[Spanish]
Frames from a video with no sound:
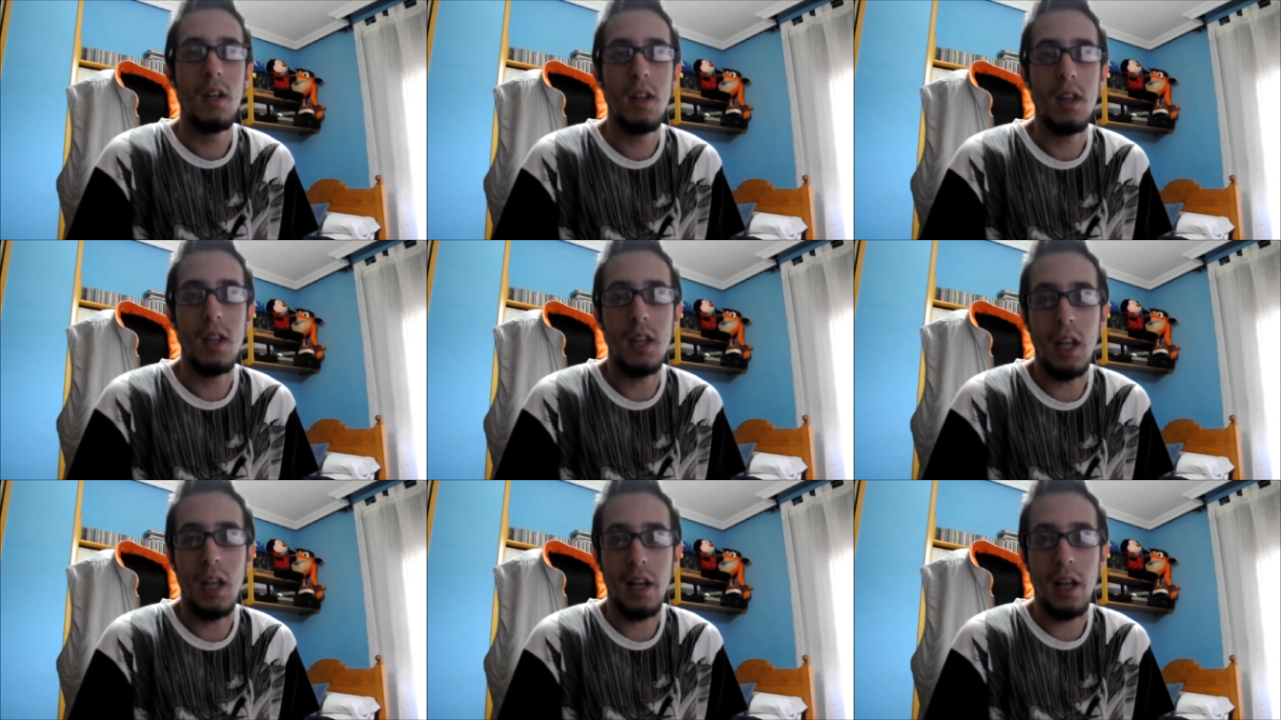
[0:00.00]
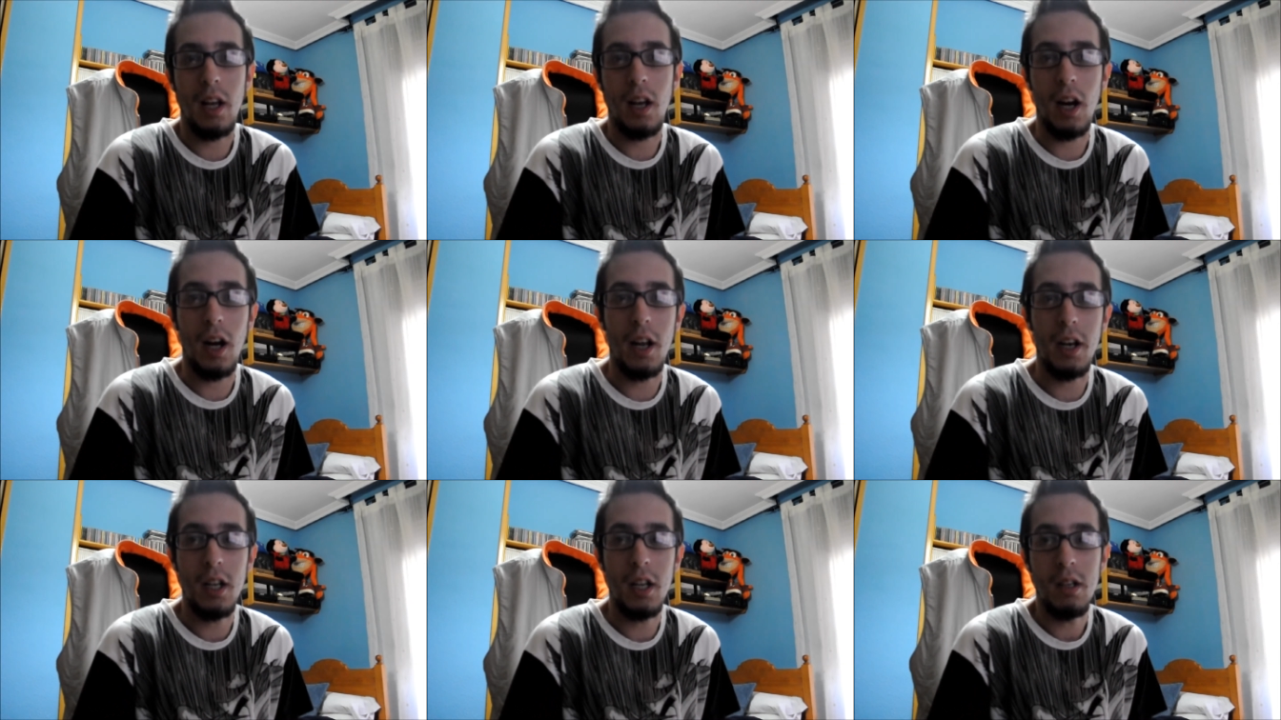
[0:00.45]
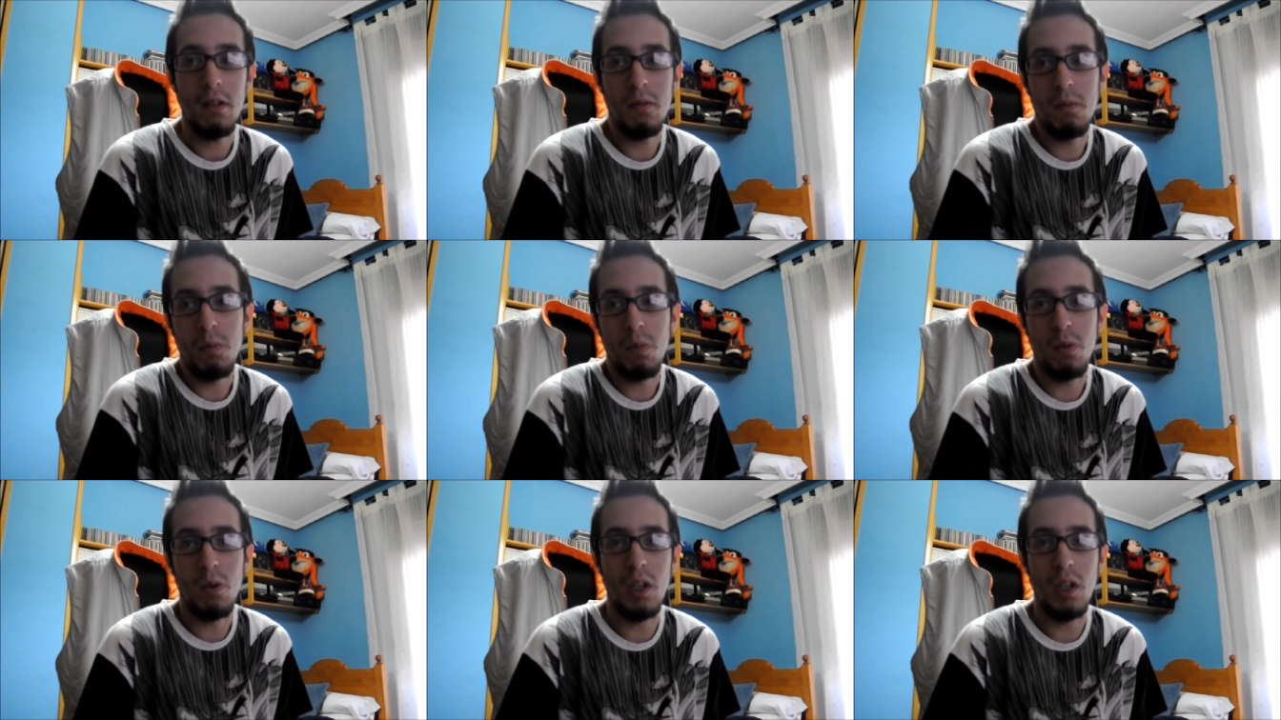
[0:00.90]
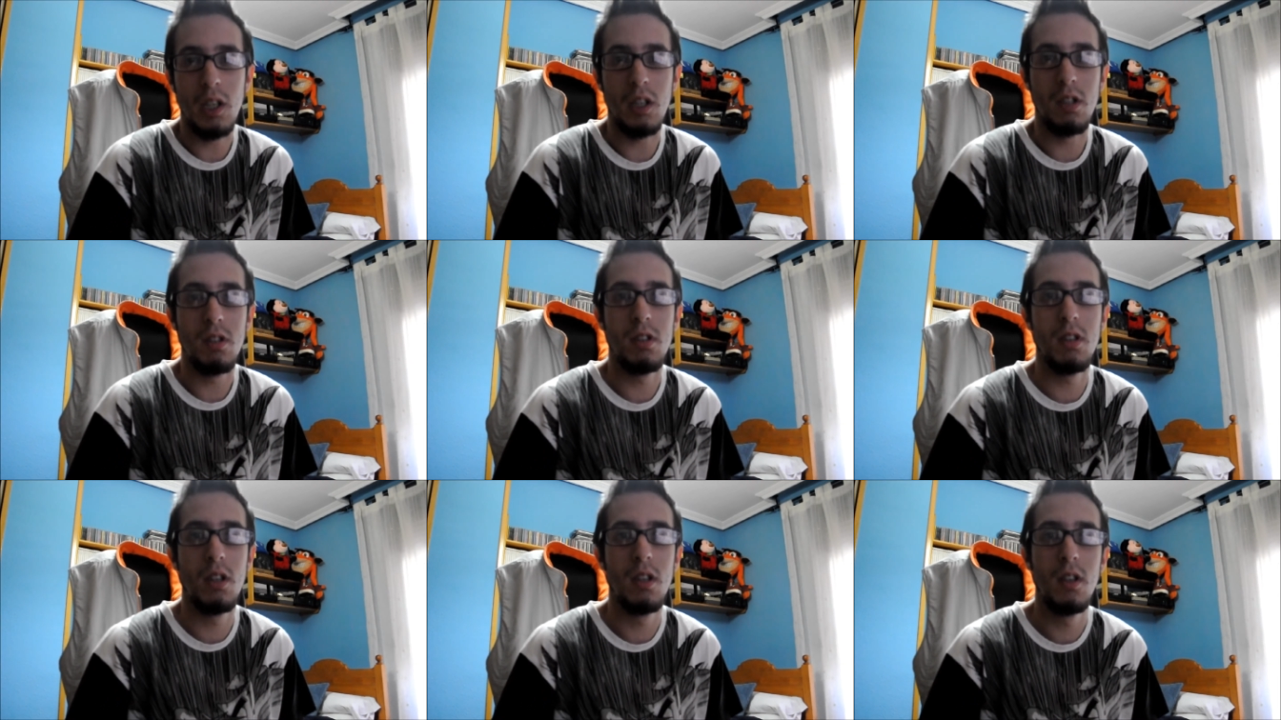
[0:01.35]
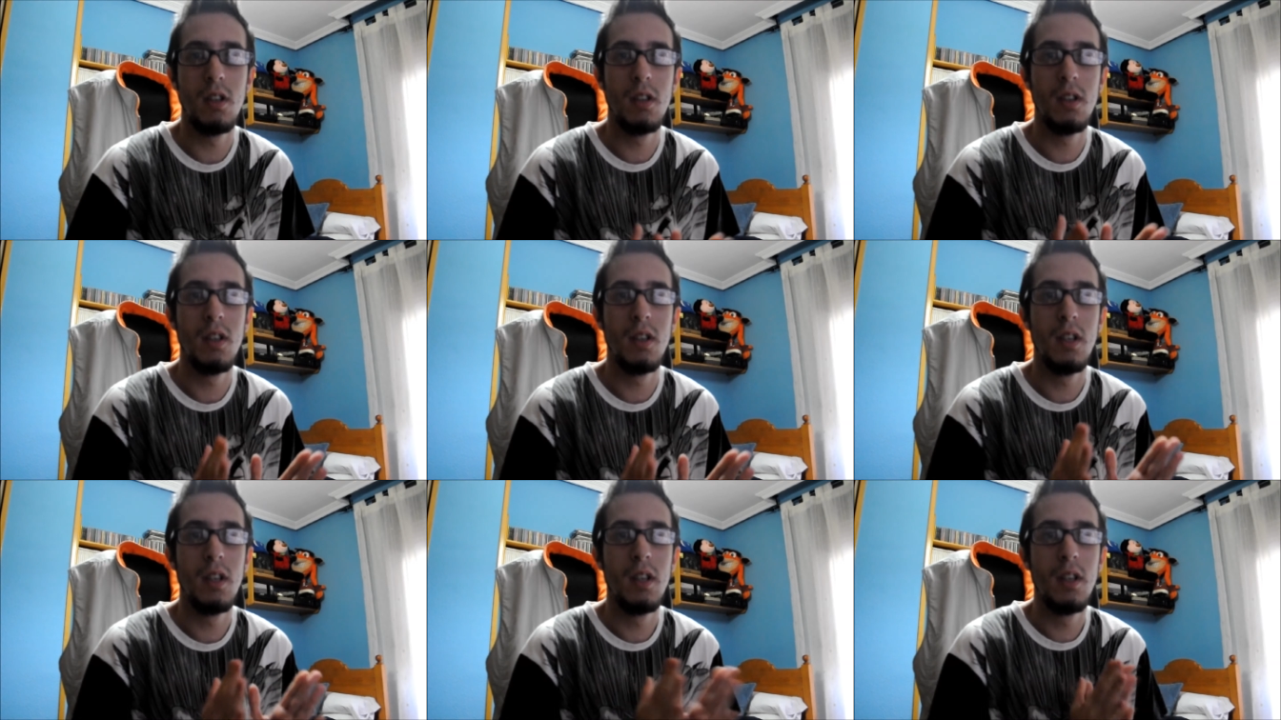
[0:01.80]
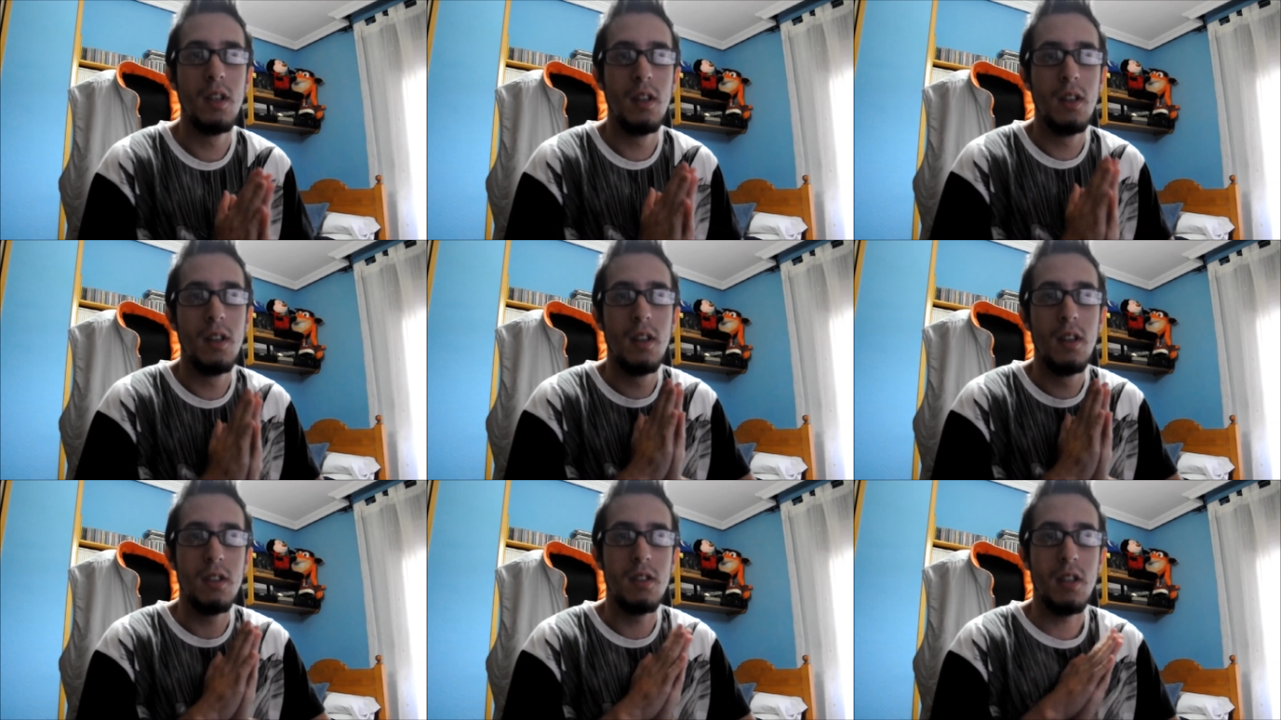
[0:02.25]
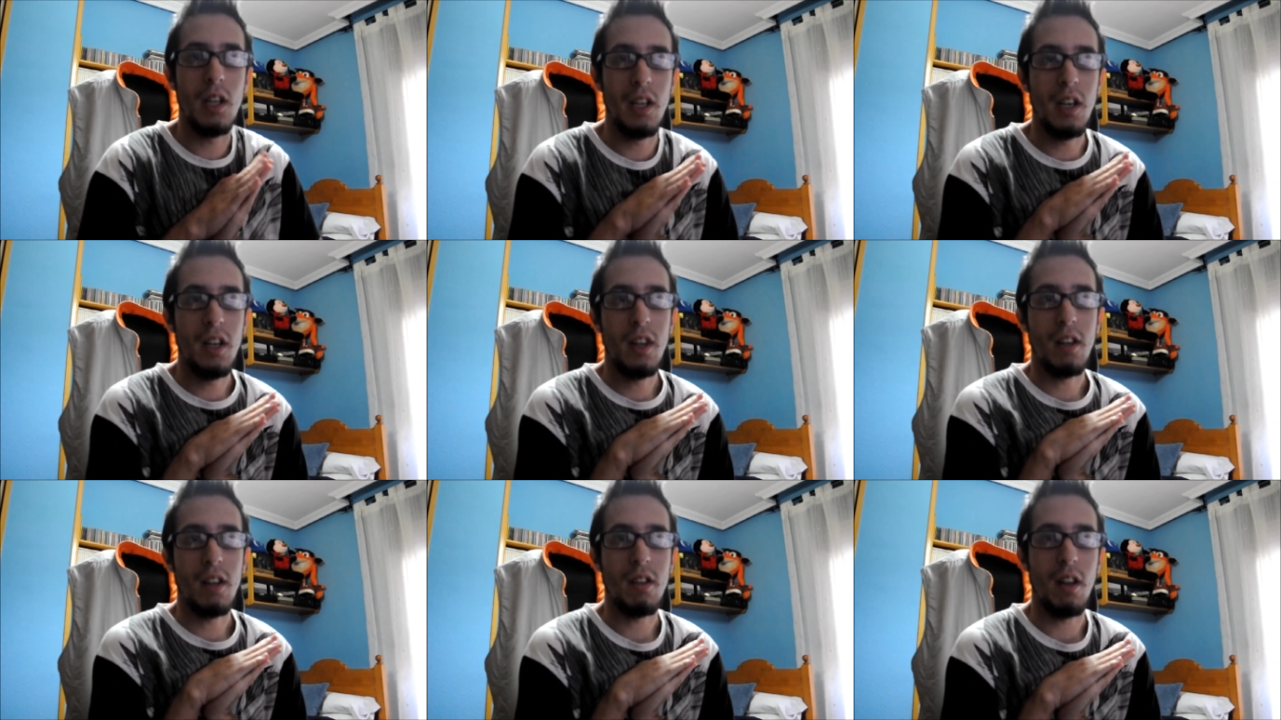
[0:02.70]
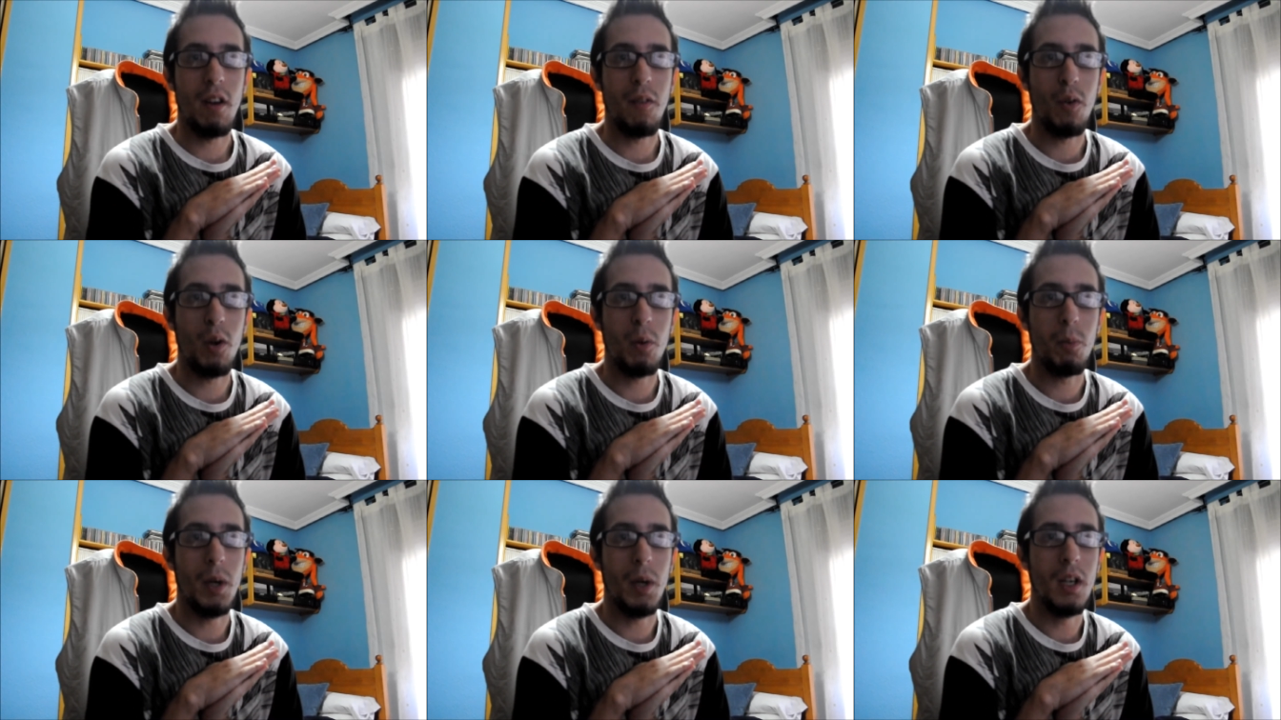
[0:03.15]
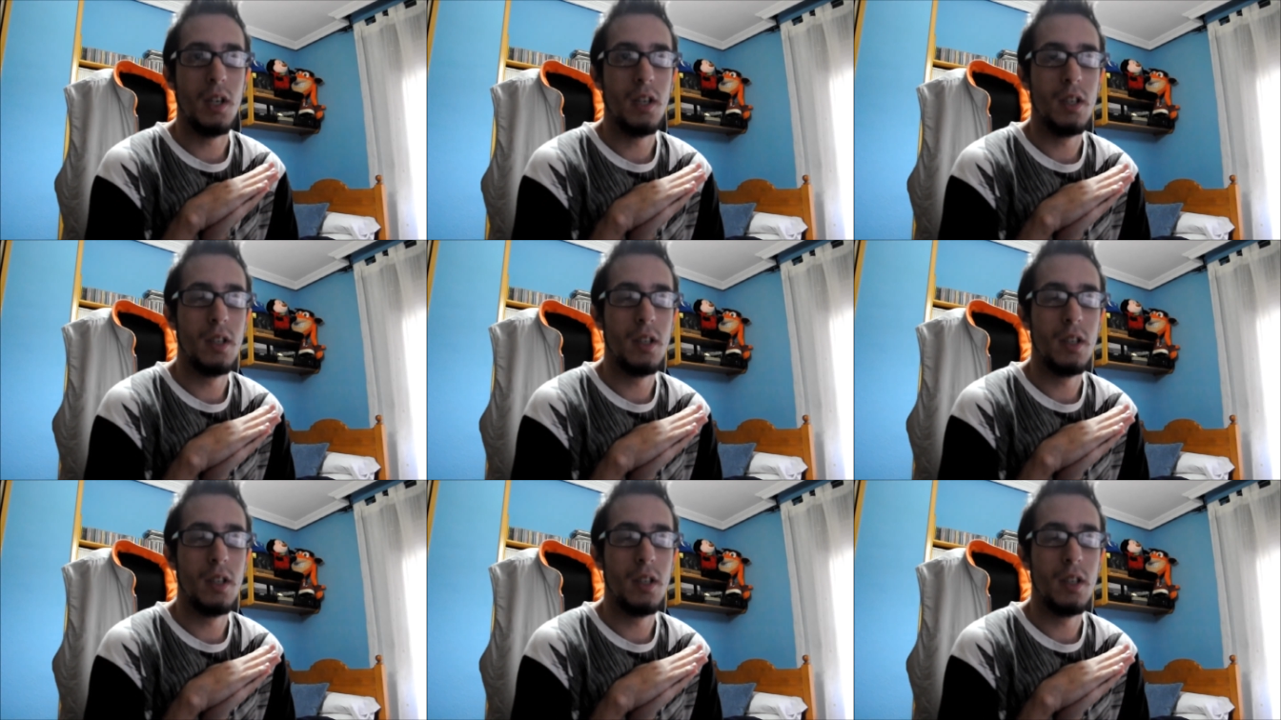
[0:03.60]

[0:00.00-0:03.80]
y el que gane, pues saldré de esa forma.